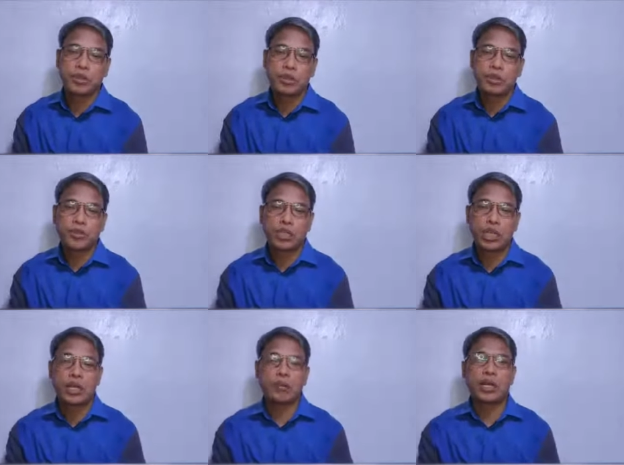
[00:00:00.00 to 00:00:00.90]

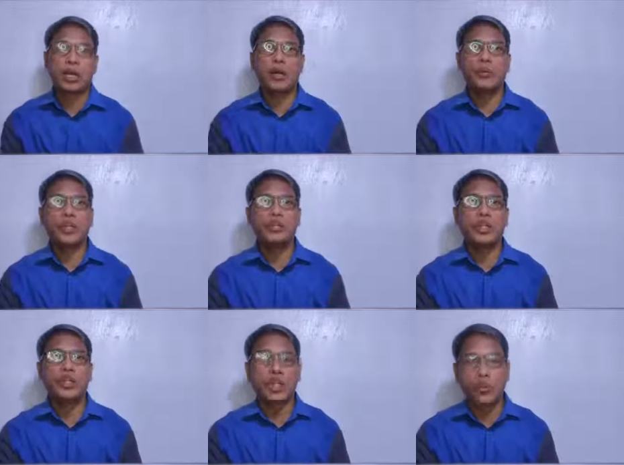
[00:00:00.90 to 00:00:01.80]
sa mga awit
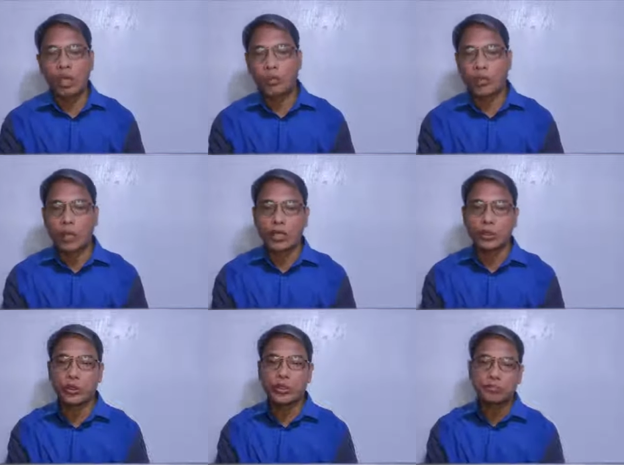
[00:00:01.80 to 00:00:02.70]

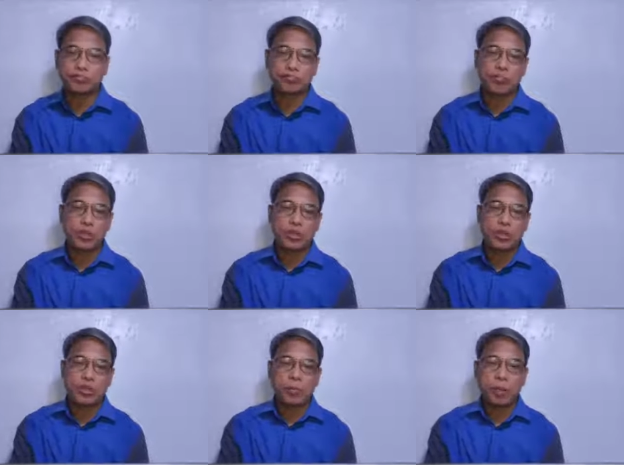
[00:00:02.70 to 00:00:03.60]
39.4
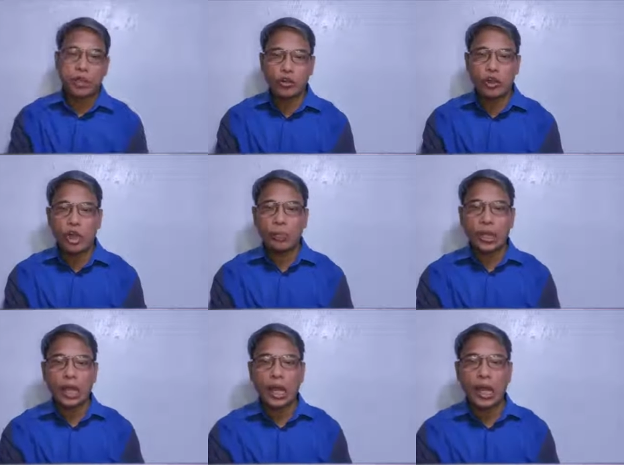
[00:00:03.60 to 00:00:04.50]
Panginoon,
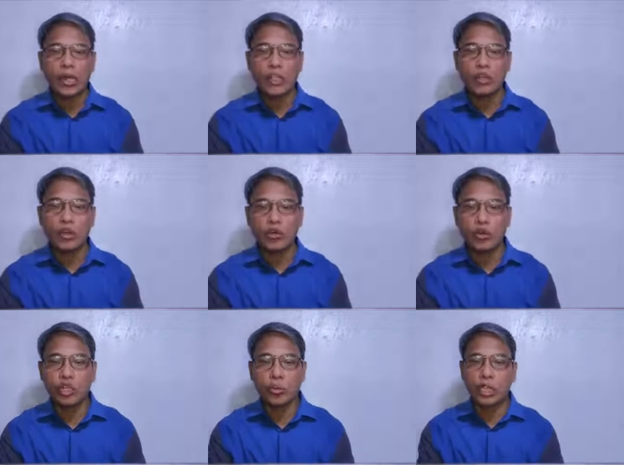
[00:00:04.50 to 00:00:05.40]
paalahanan niyo
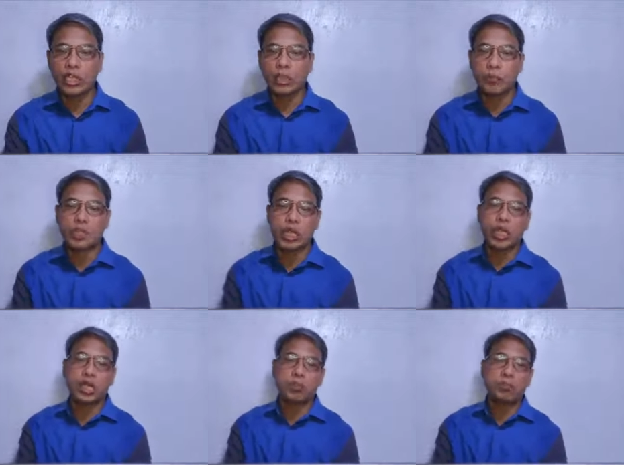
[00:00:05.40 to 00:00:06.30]
ako na may
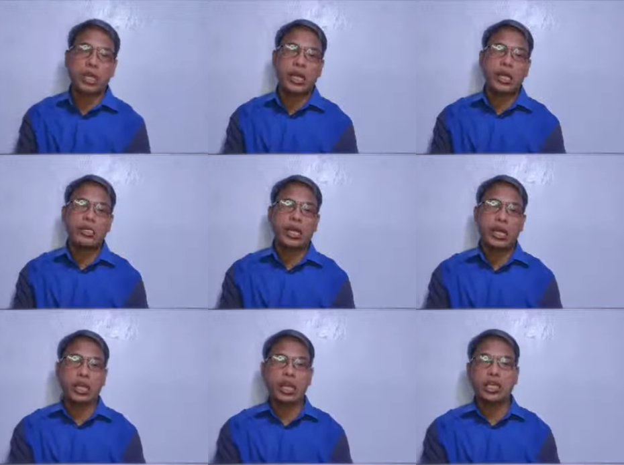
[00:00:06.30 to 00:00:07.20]
katapusan at bilang
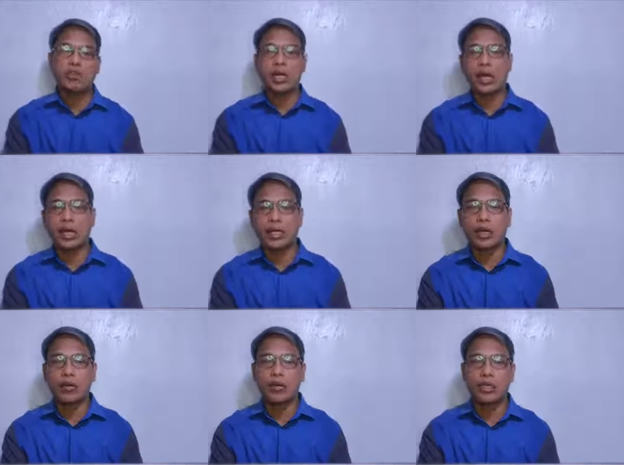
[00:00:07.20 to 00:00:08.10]
na ang aking mga
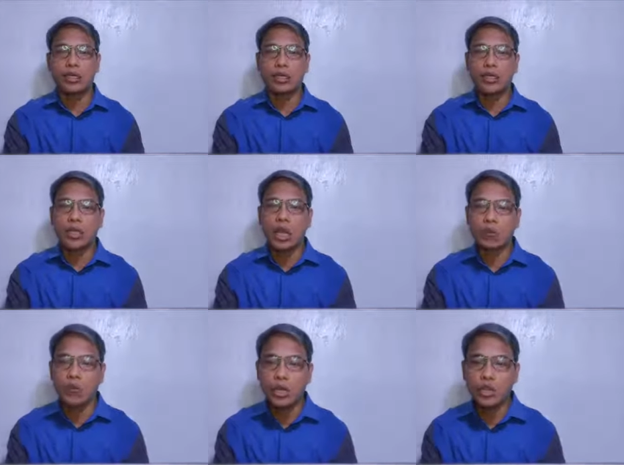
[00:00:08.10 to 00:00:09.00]
araw, na
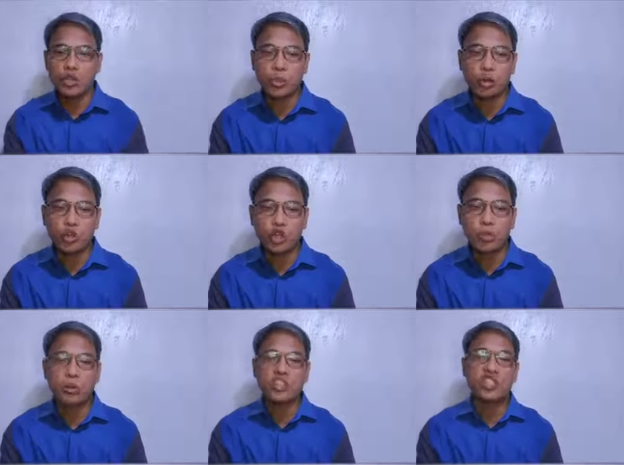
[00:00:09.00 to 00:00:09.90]
ang buhay ko sa
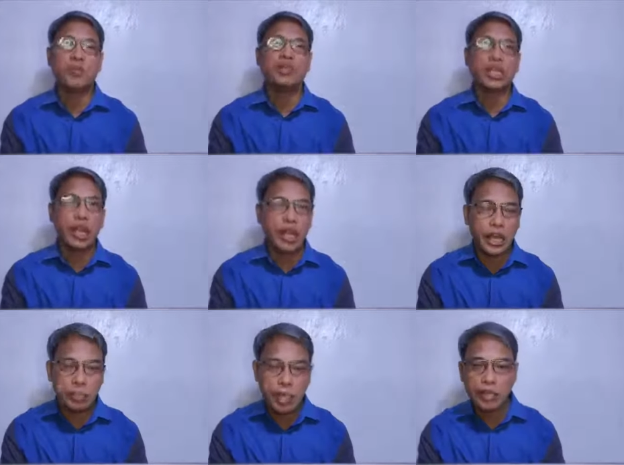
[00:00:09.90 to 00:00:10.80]
mundo'y pansamantala
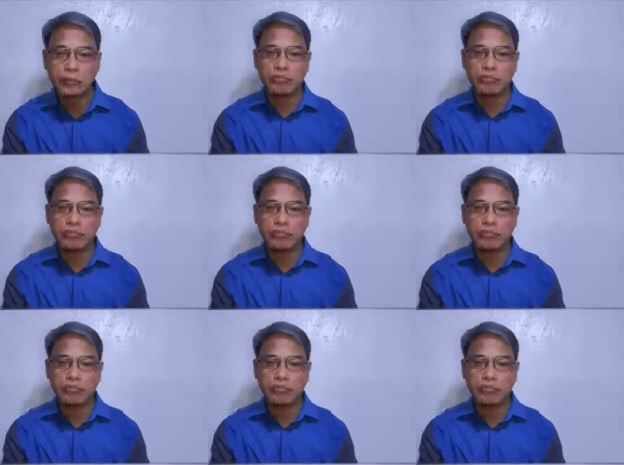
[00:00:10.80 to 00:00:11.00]
lamang.